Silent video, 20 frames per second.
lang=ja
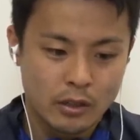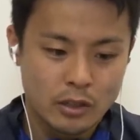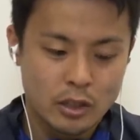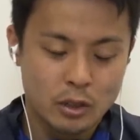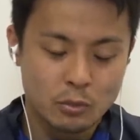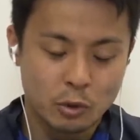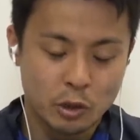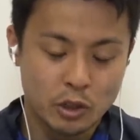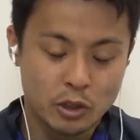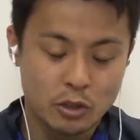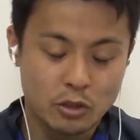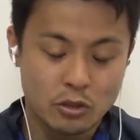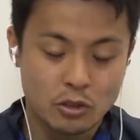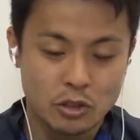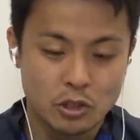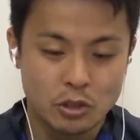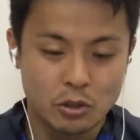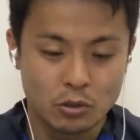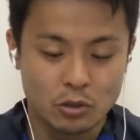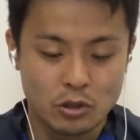チームを一
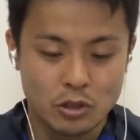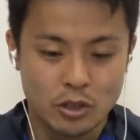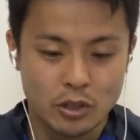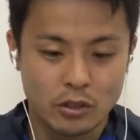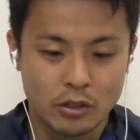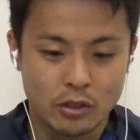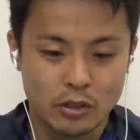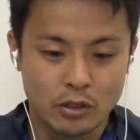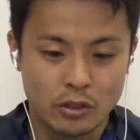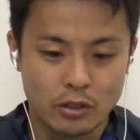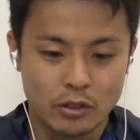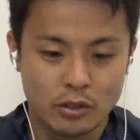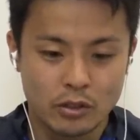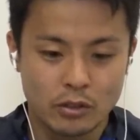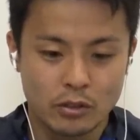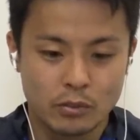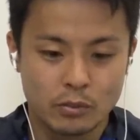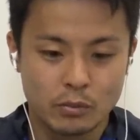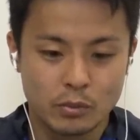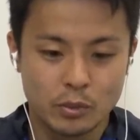つにしようとしてく
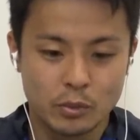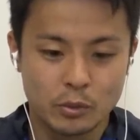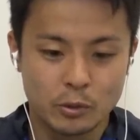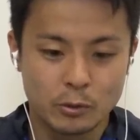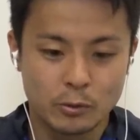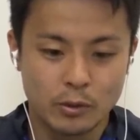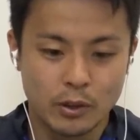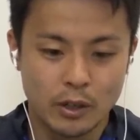れる部分